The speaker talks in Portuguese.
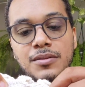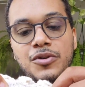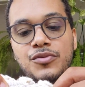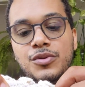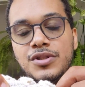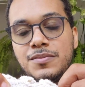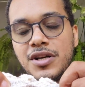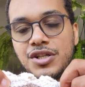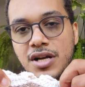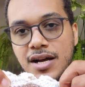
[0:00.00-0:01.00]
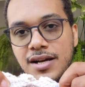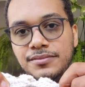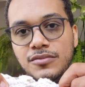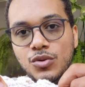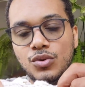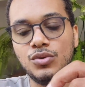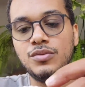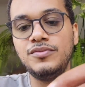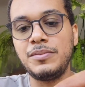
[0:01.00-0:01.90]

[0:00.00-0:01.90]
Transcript: que eu vou desmanchar tudo,